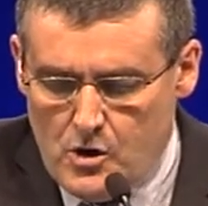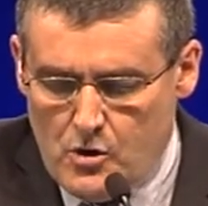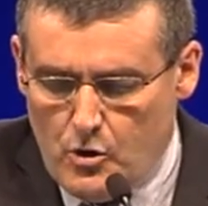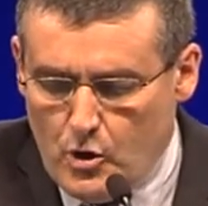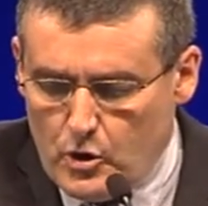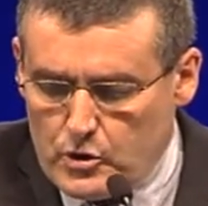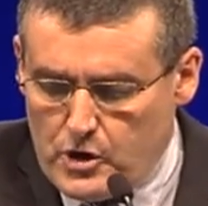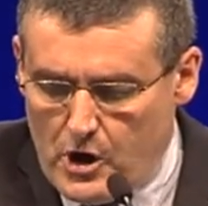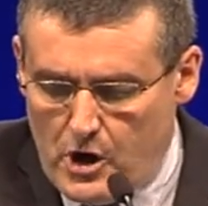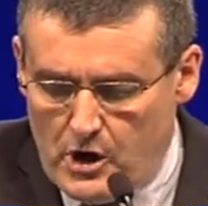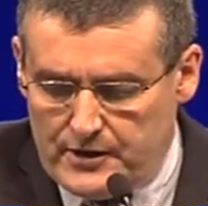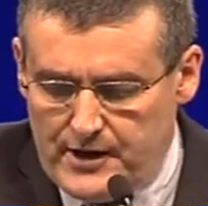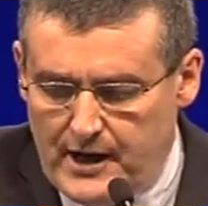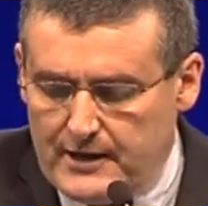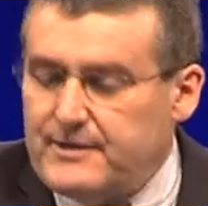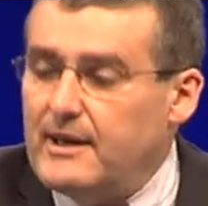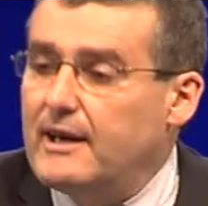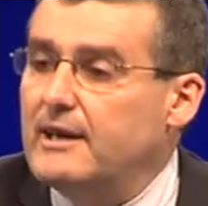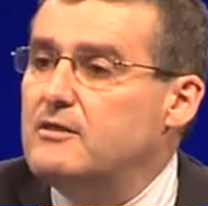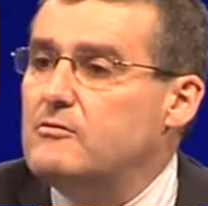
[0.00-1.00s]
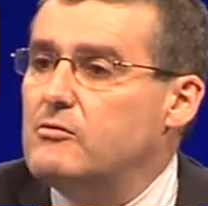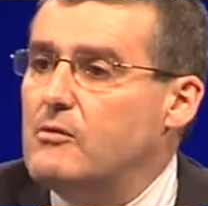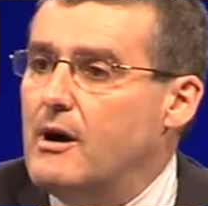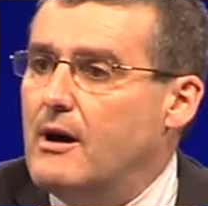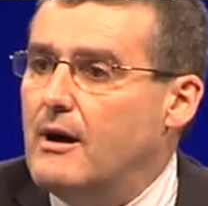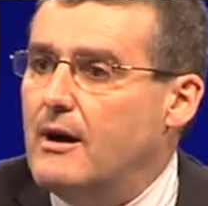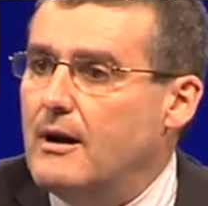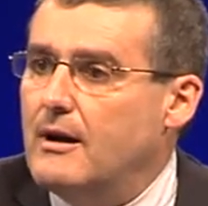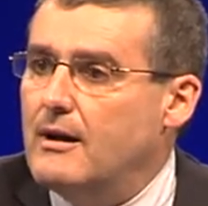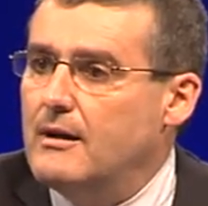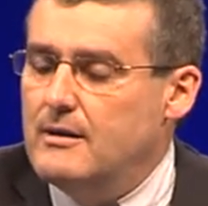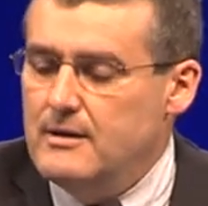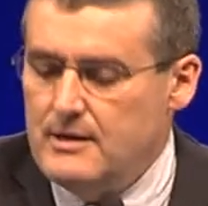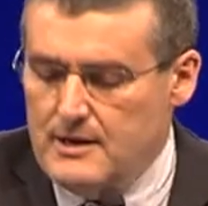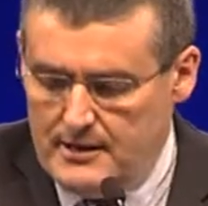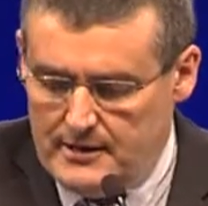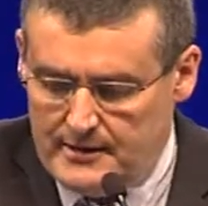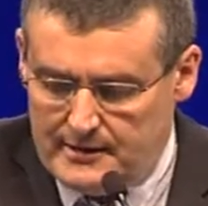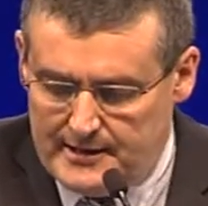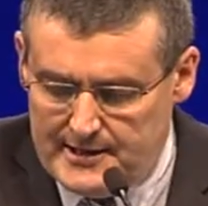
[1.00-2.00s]
au cœur d'un territoire
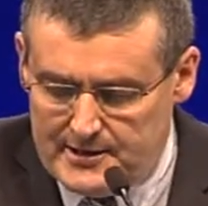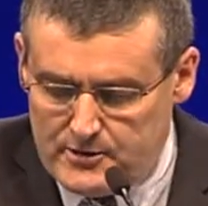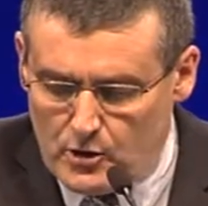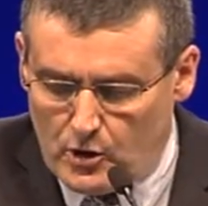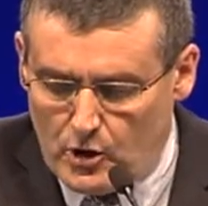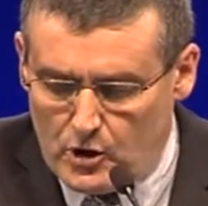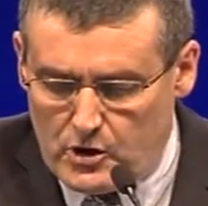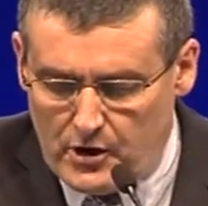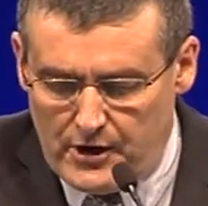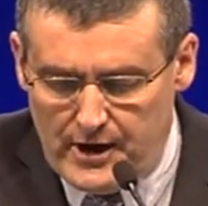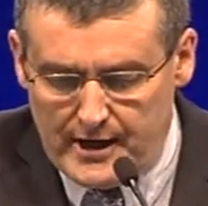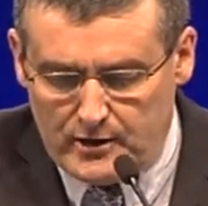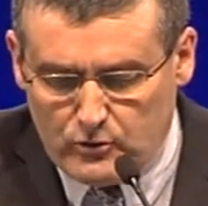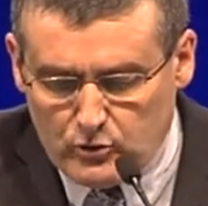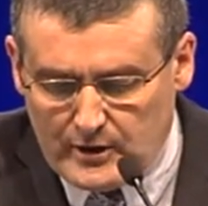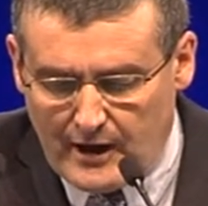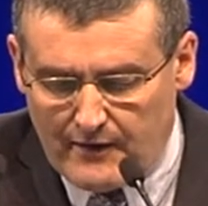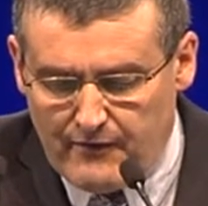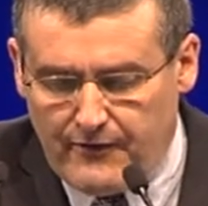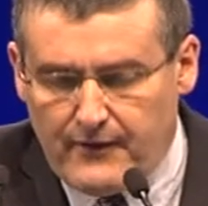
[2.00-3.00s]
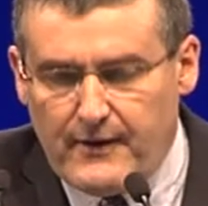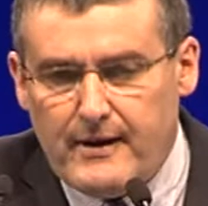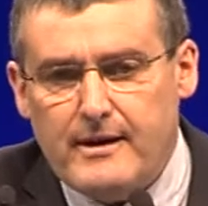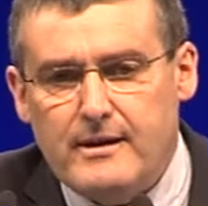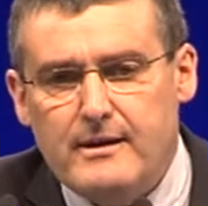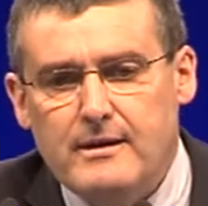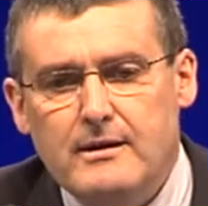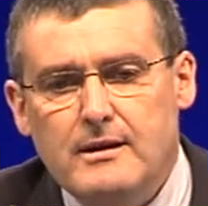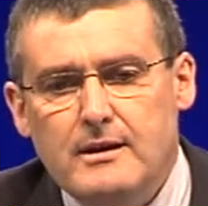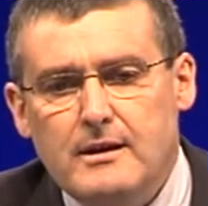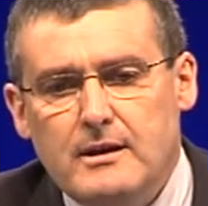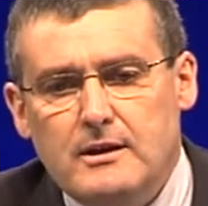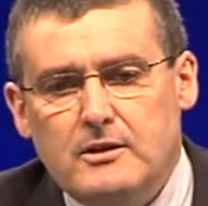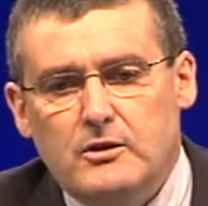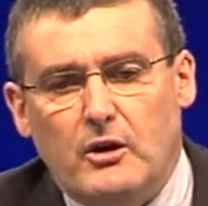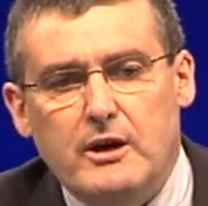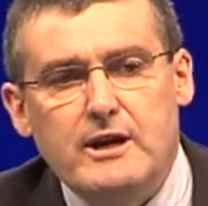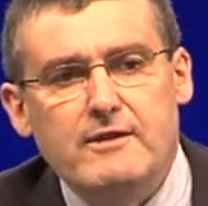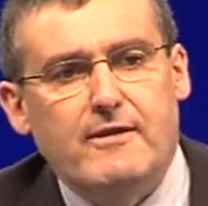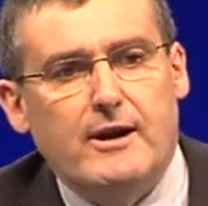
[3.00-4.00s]
qui se reconnaît tout à fait
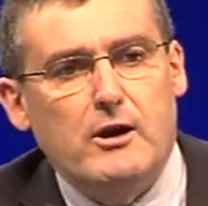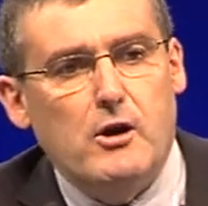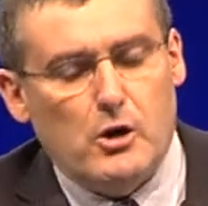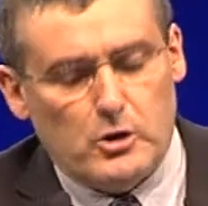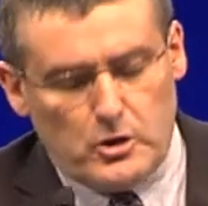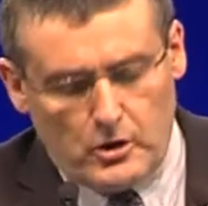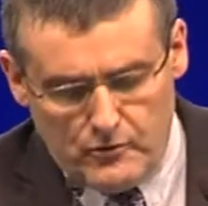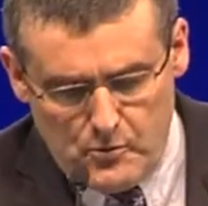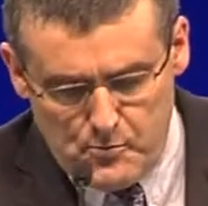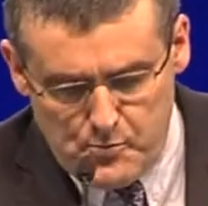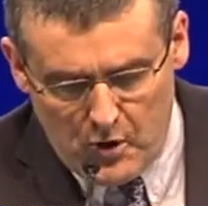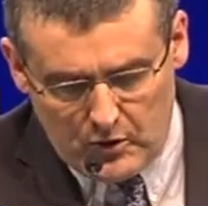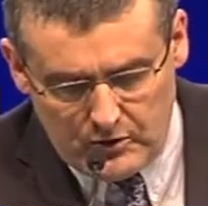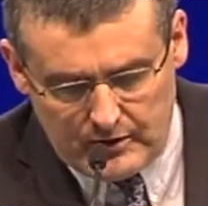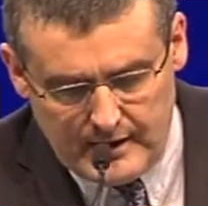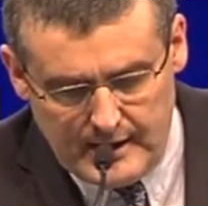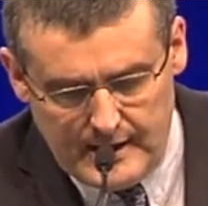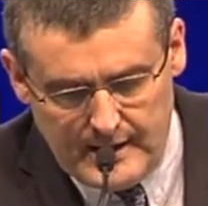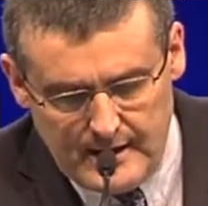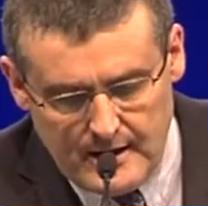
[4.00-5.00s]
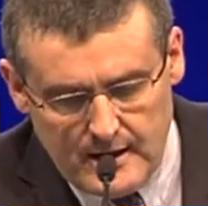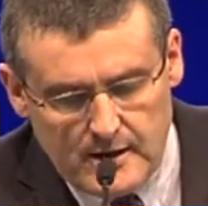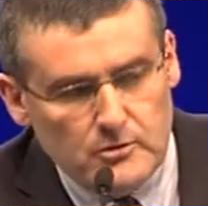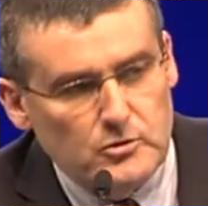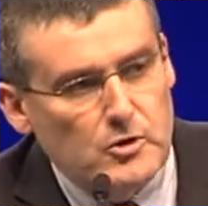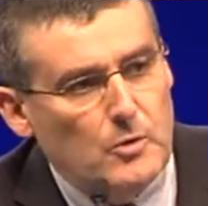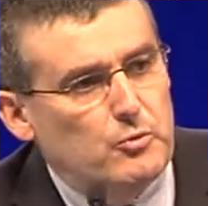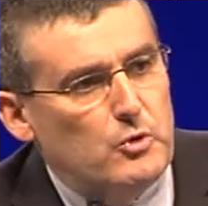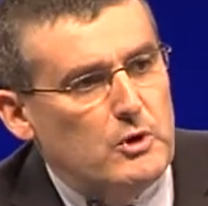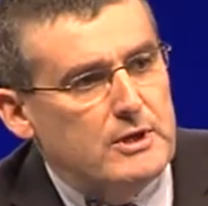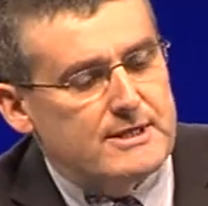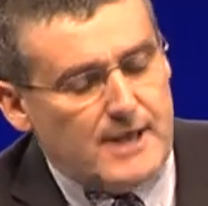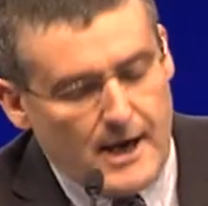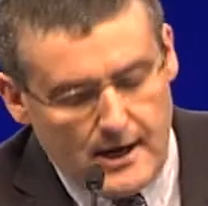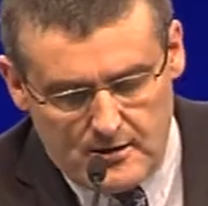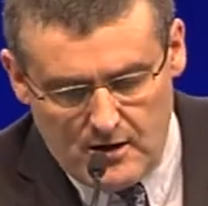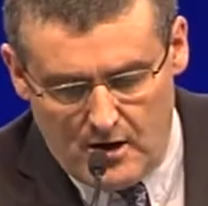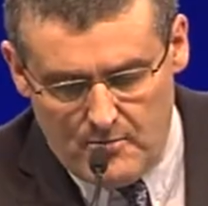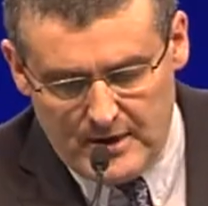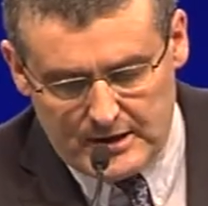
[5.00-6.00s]
dans les valeurs que vous portez depuis
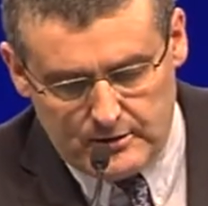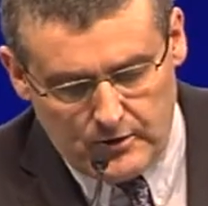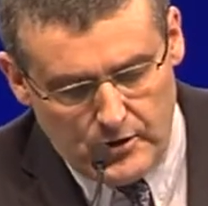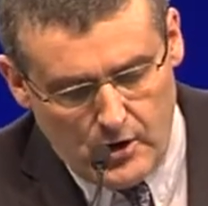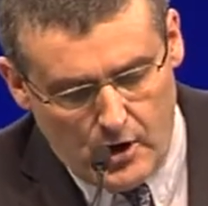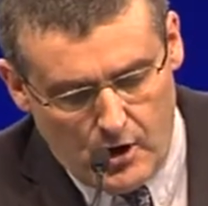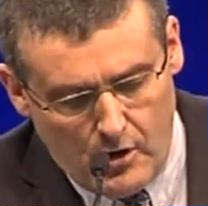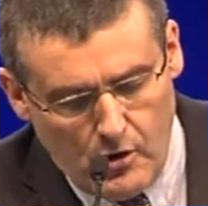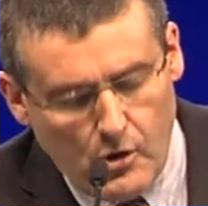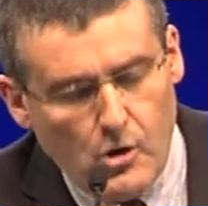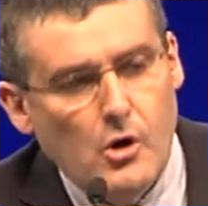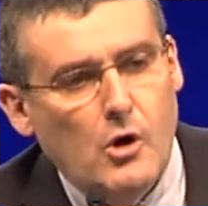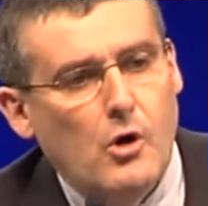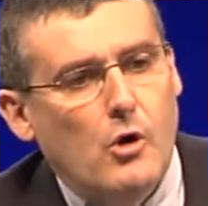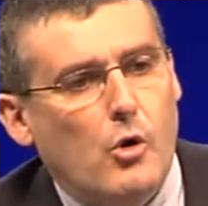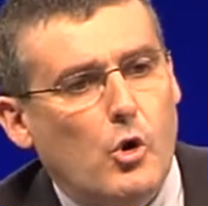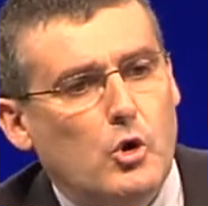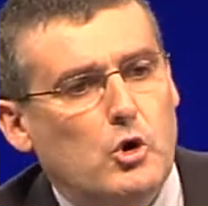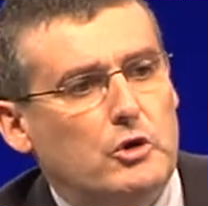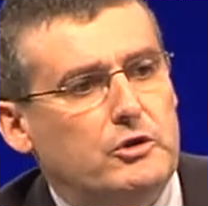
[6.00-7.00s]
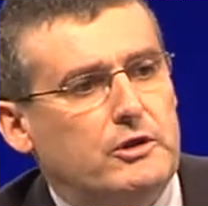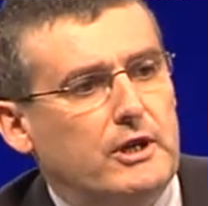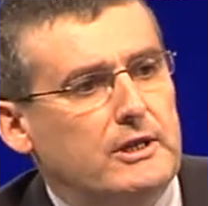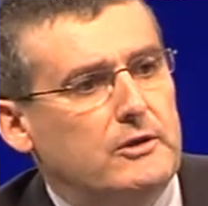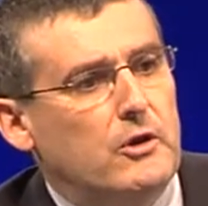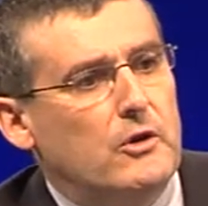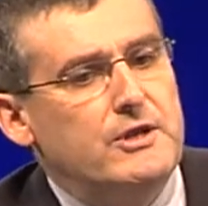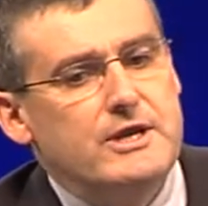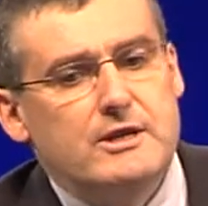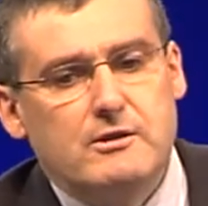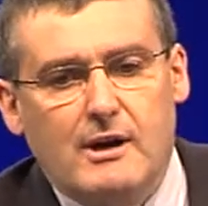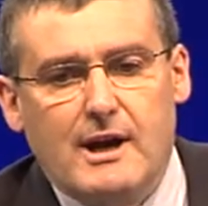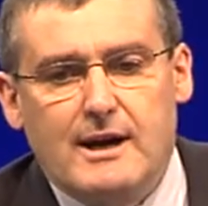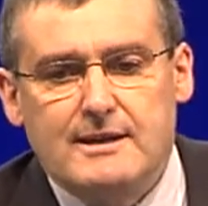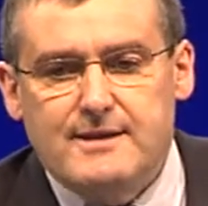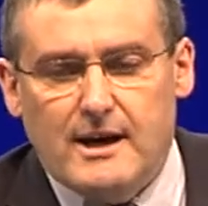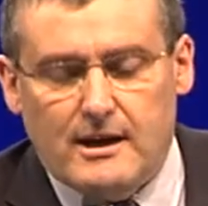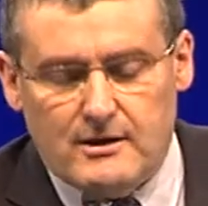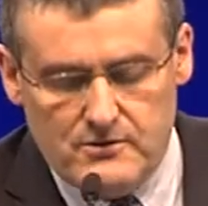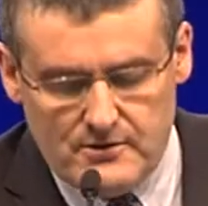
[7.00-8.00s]
cinq ans maintenant aux côtés de Nicolas
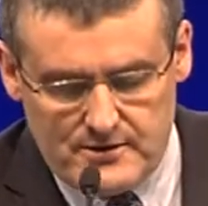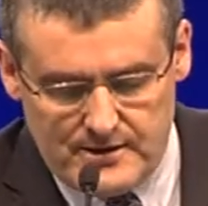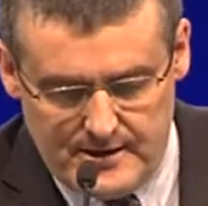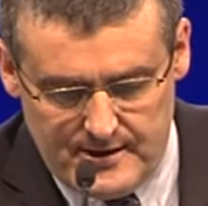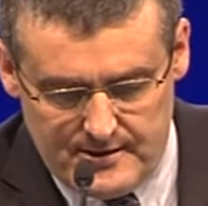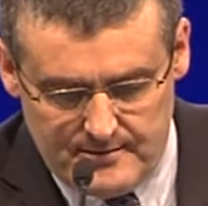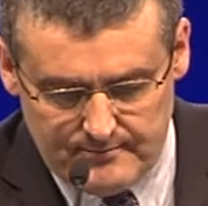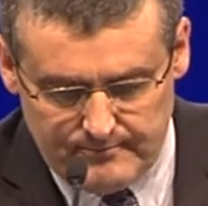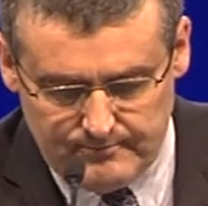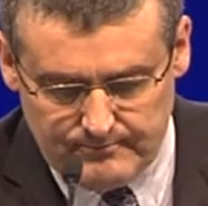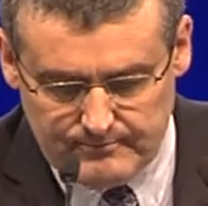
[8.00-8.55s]
Sarkozy.